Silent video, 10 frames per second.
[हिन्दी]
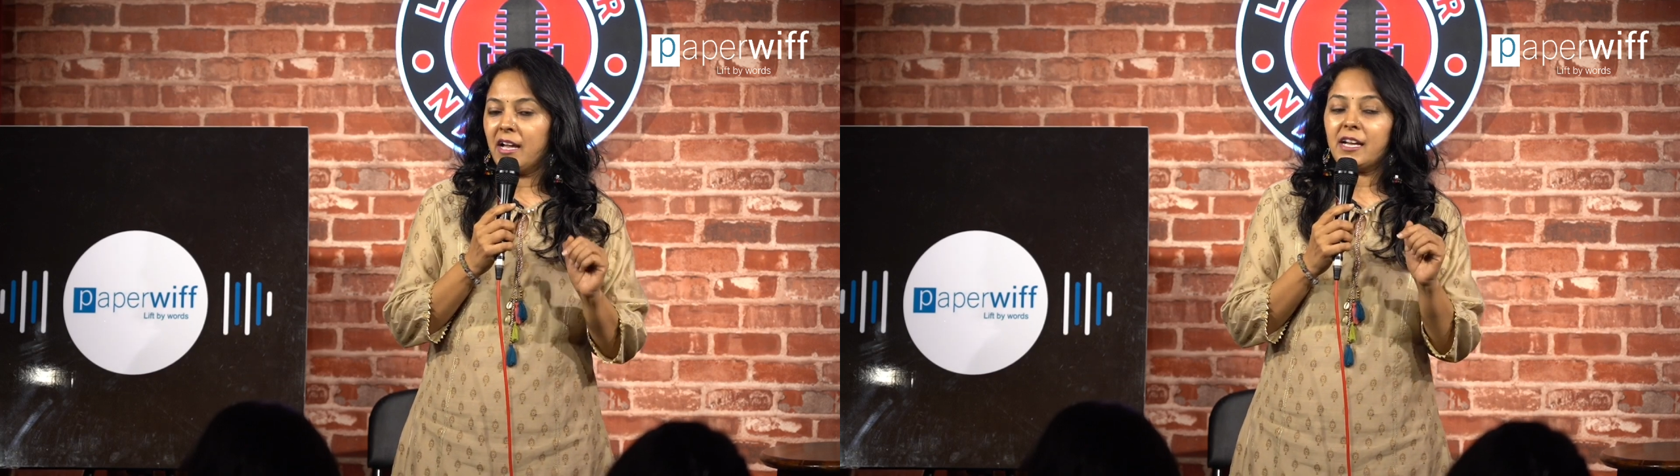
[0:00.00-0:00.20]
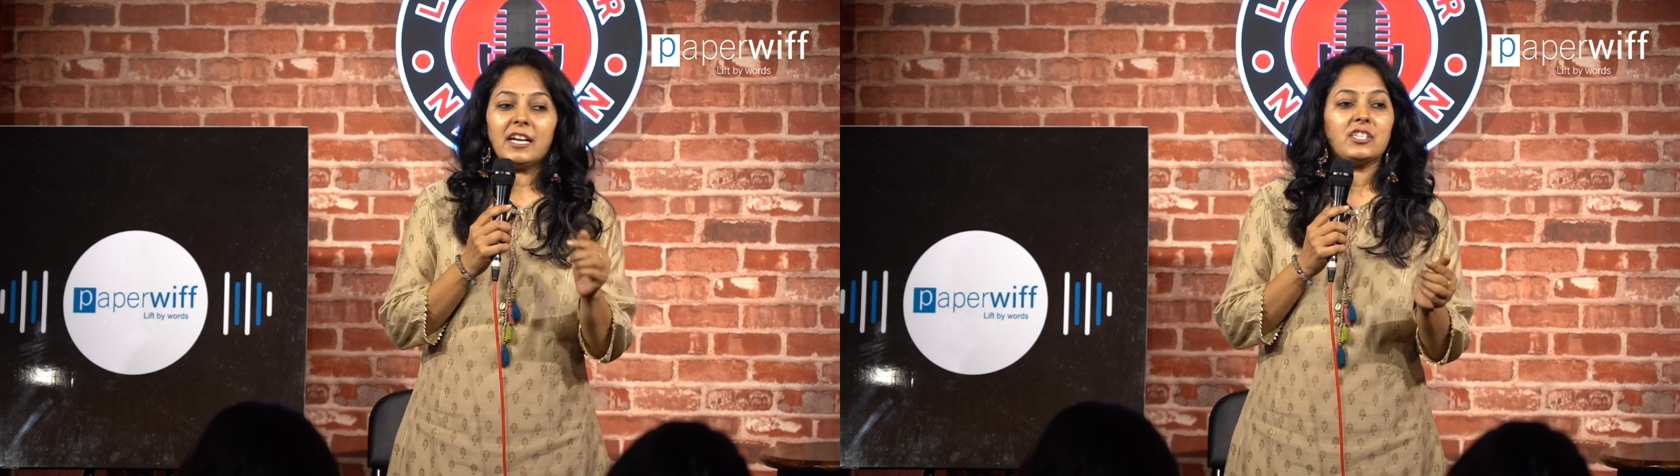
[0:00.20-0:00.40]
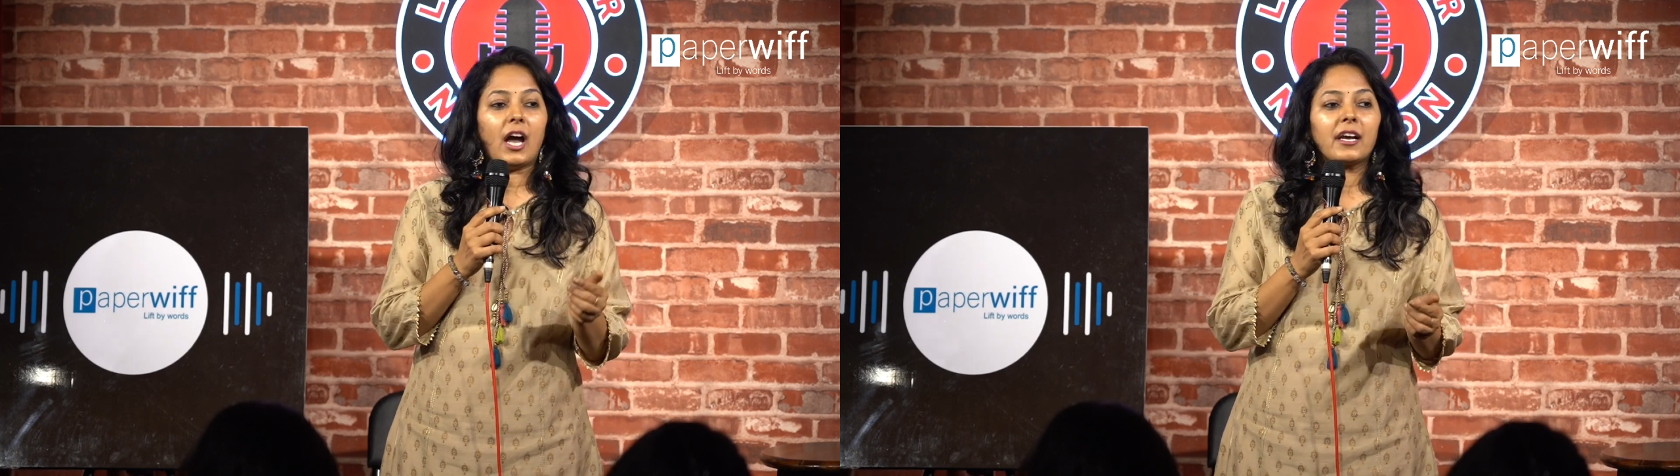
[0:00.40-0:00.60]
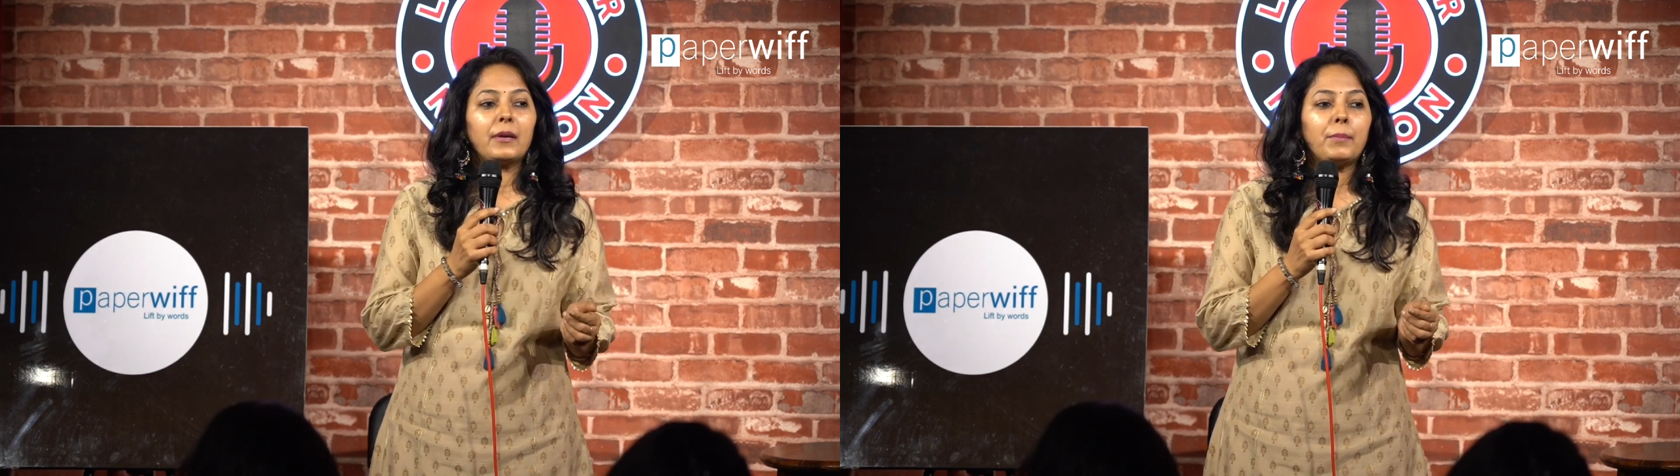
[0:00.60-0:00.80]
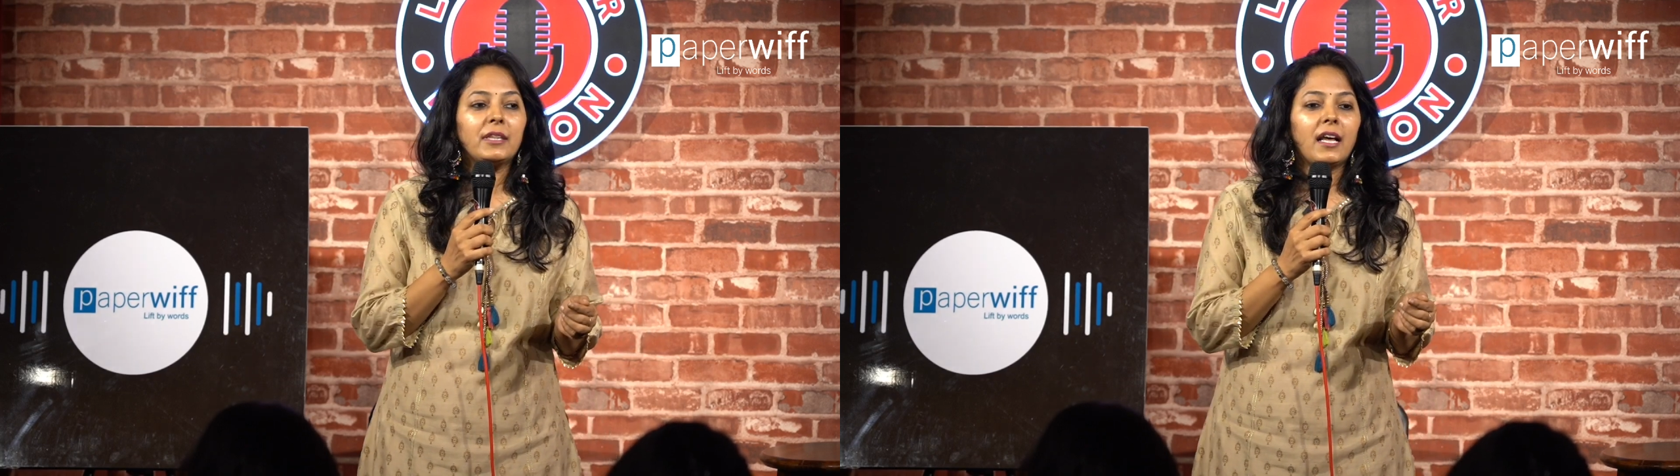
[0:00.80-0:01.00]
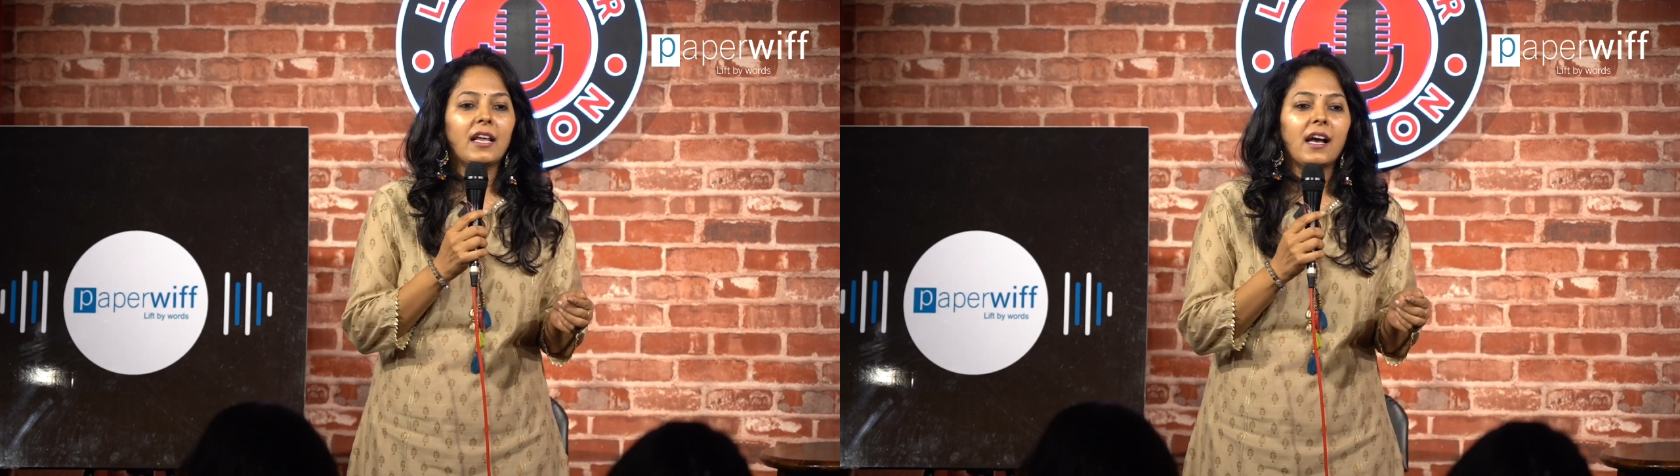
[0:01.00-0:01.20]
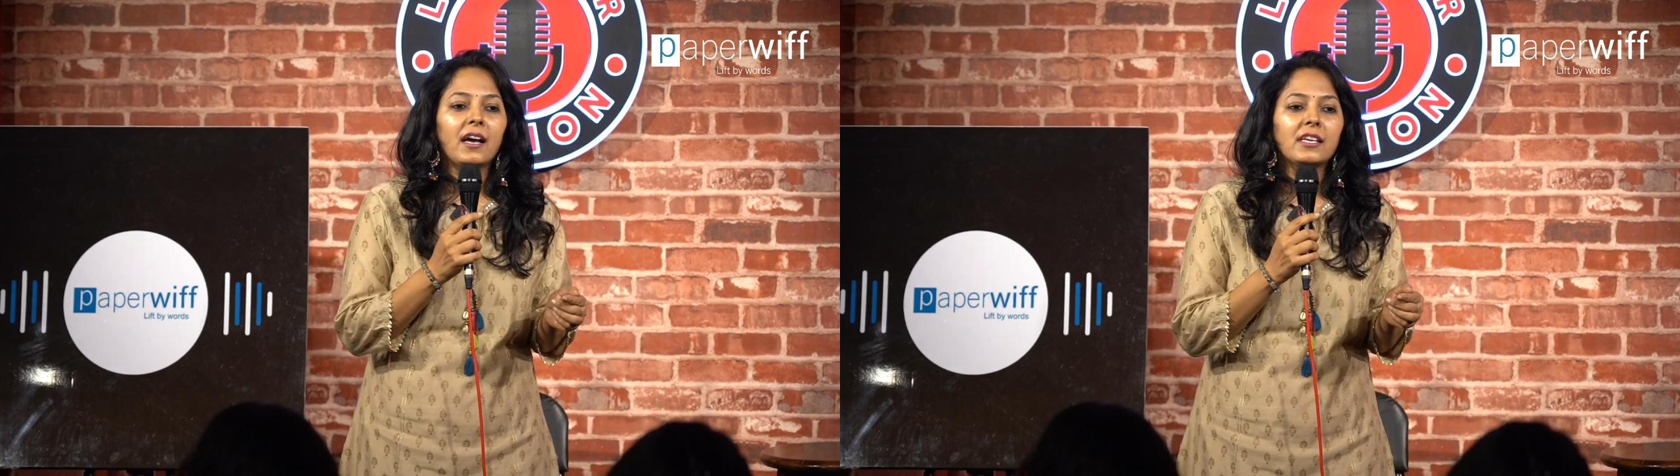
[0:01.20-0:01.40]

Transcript: घर जाकर पता लगा